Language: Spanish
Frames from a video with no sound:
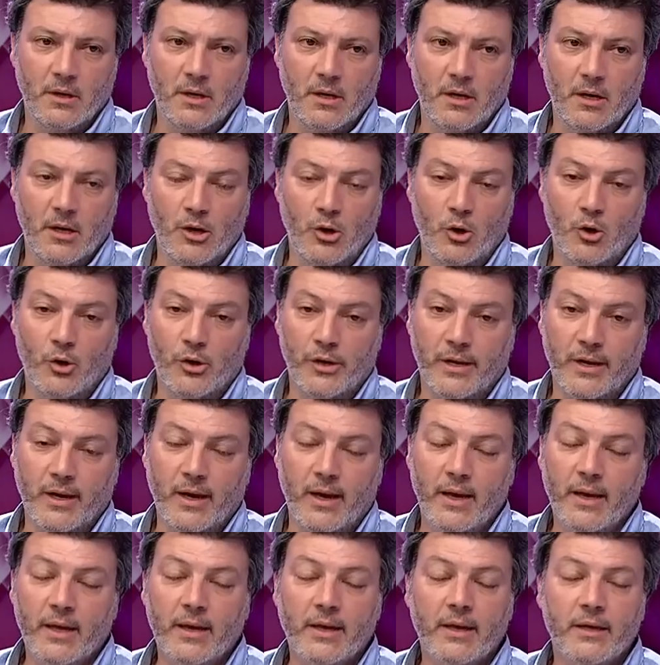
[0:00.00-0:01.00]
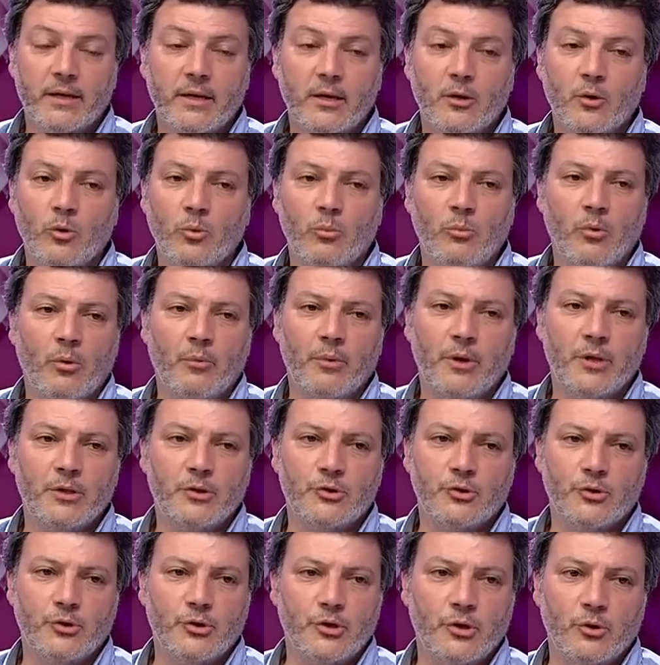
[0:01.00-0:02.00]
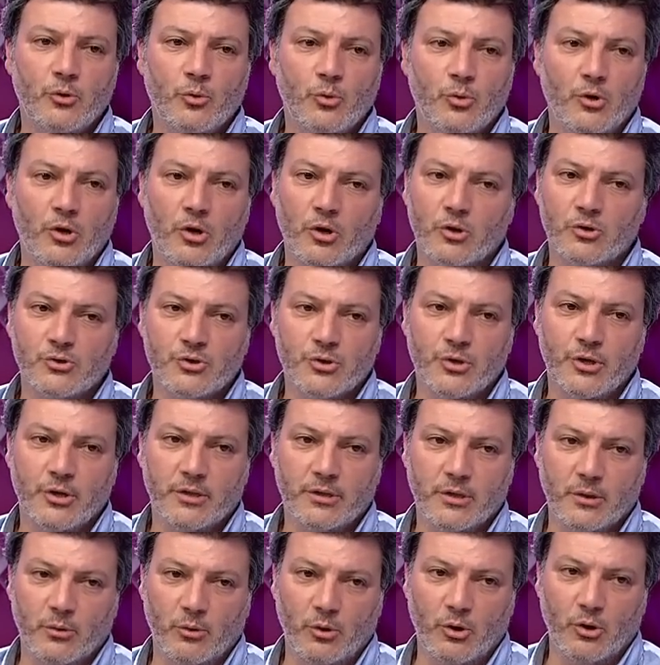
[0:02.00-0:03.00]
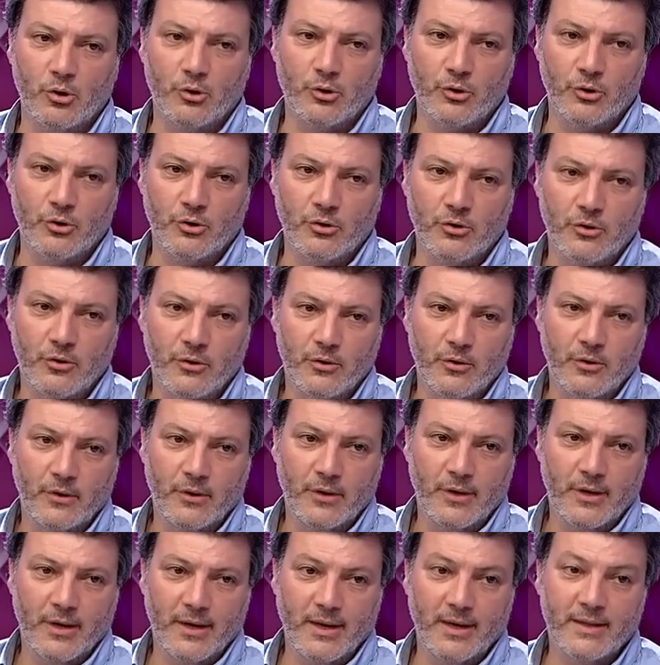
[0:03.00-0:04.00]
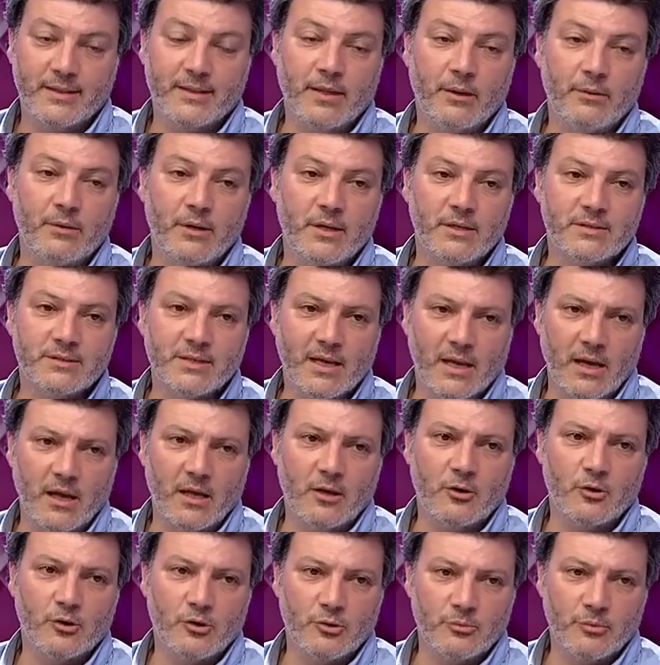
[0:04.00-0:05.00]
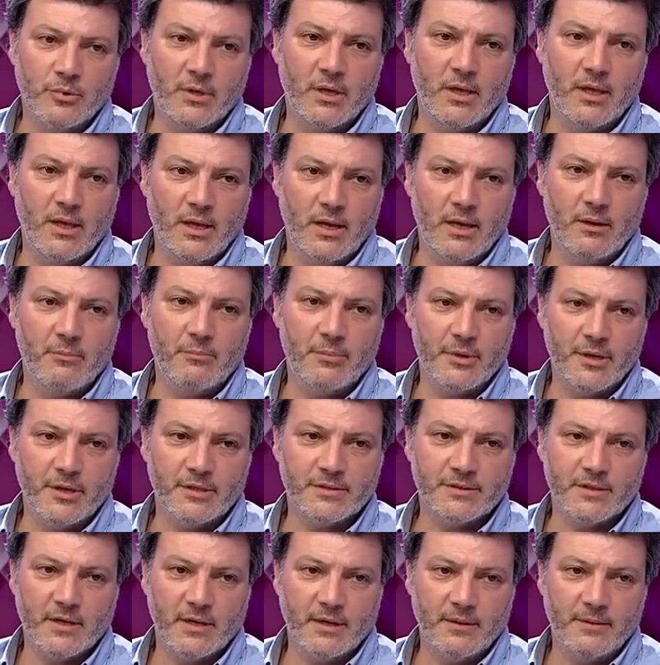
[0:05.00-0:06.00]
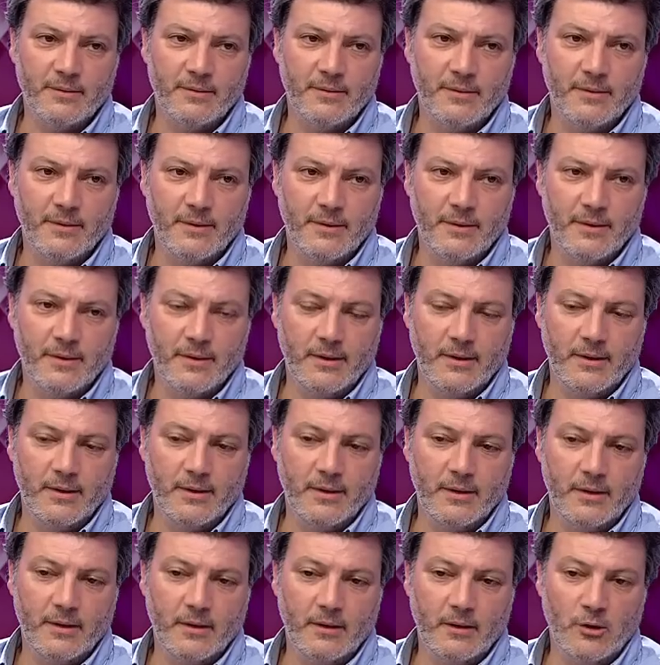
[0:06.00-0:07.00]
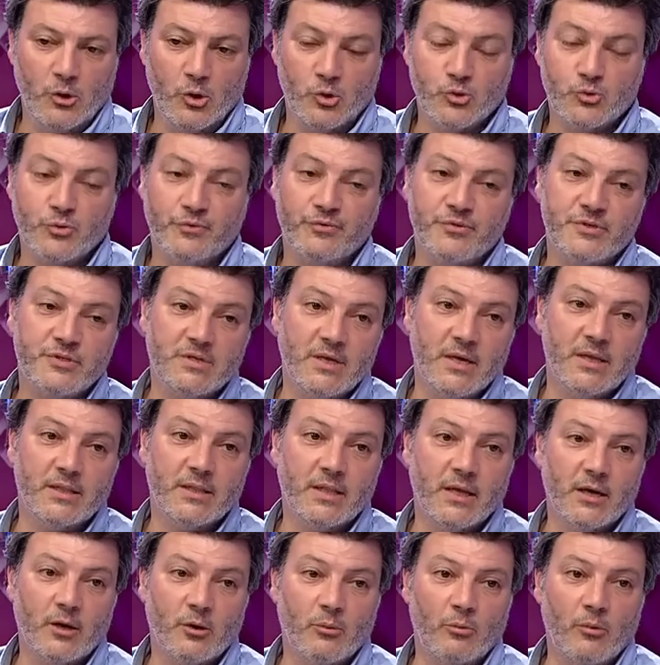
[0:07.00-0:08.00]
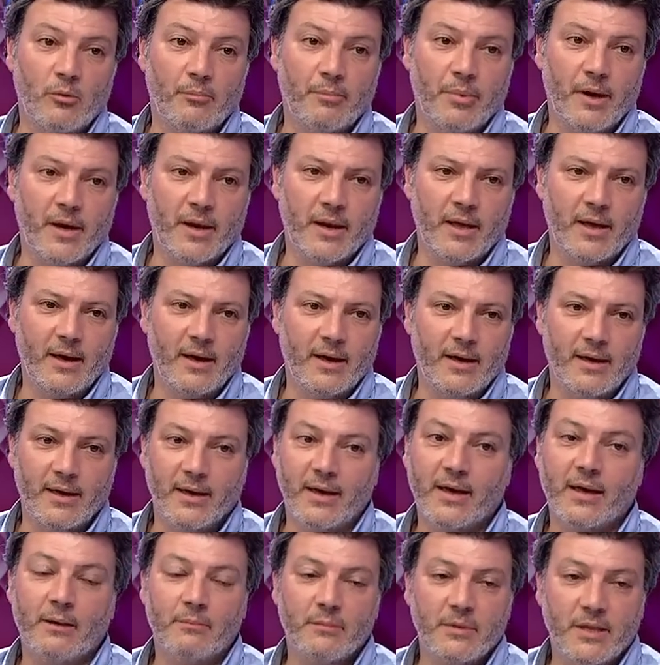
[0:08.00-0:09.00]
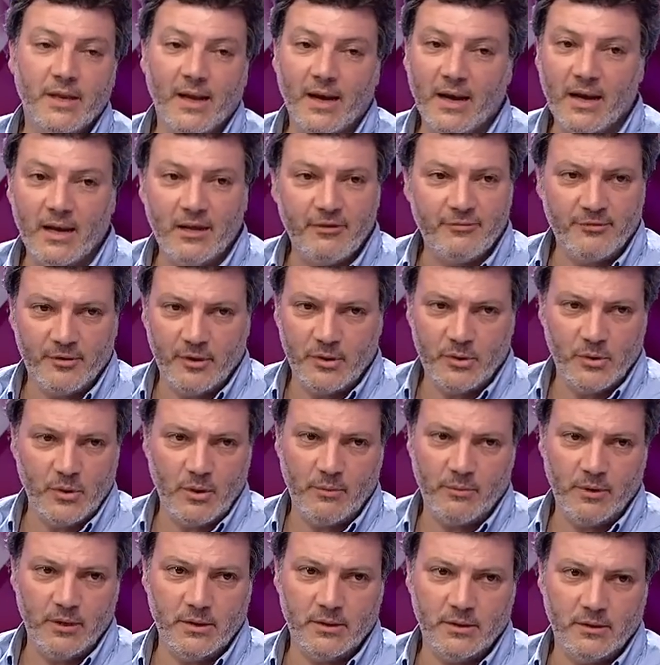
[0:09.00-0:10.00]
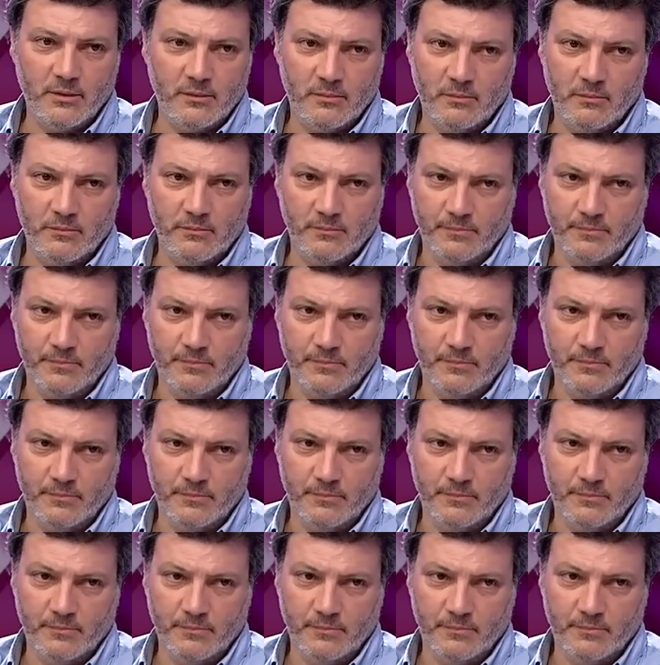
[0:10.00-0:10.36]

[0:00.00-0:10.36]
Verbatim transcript: Eh, lo real es que en ningún momento ninguno de los consejos directivos logró estabilizar la economía de la empresa eh, lo suficiente como para encaminarla definitivamente.